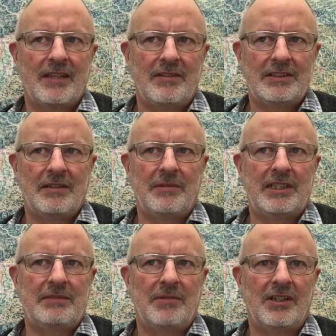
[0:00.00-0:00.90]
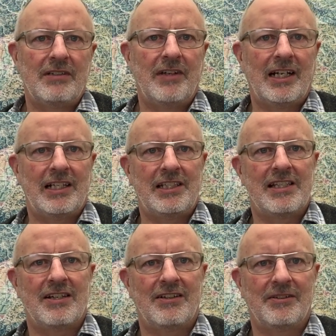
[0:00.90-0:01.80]
wenn sie dann mit diesen handwerklichen
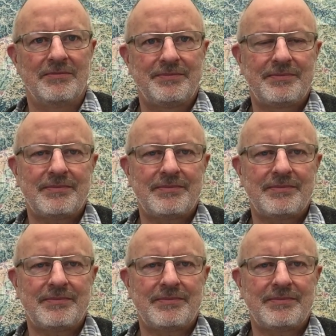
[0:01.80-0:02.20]
Sachen